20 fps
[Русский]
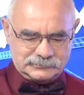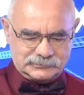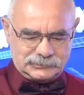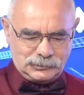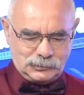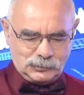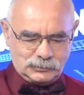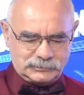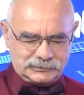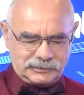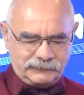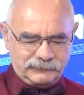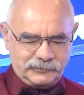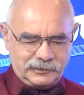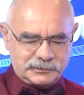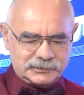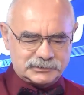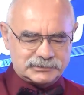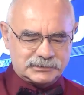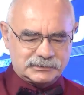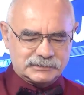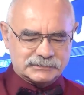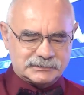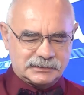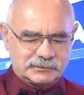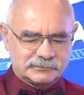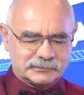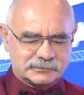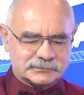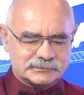друг, товарищ
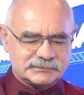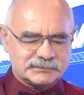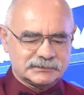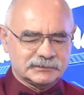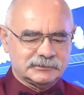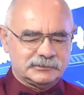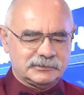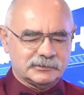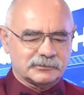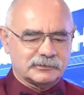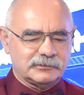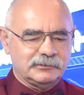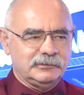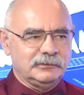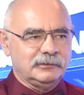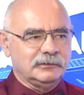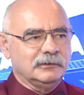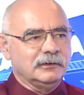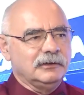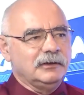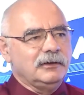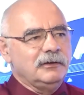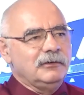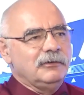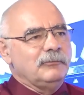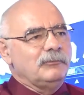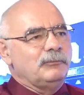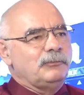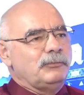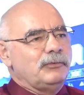Александр Цинкер и
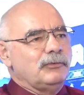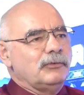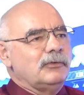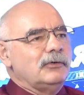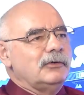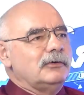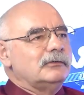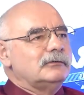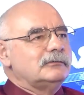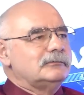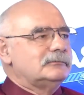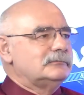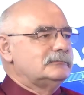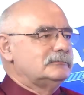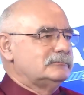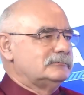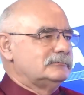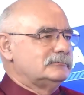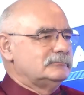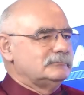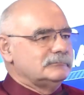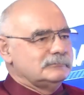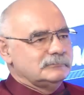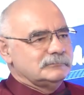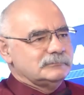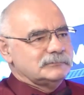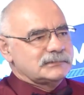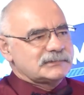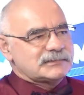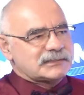по
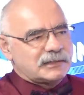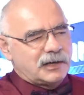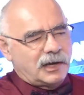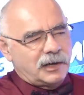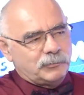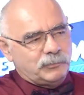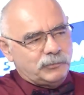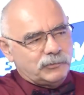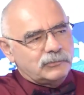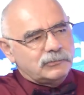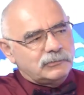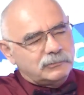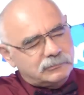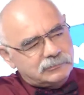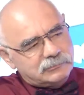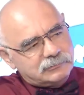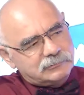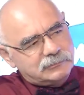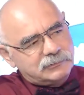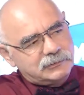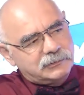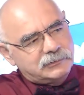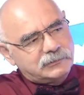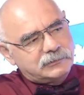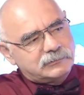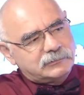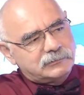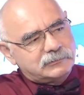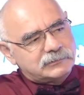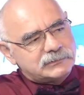скайпу
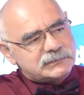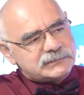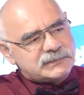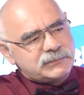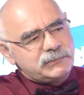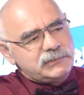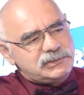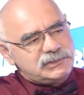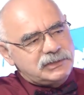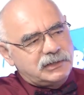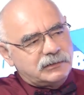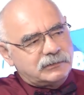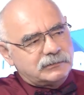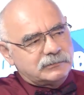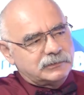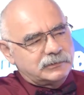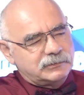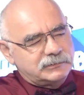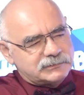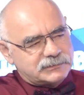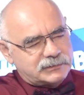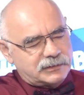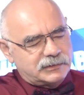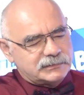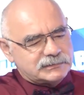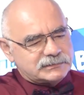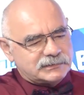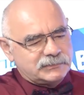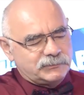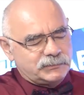замечательный
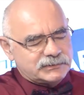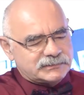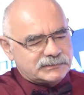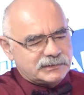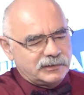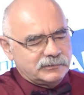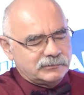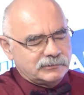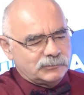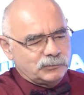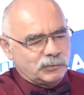израильский писатель,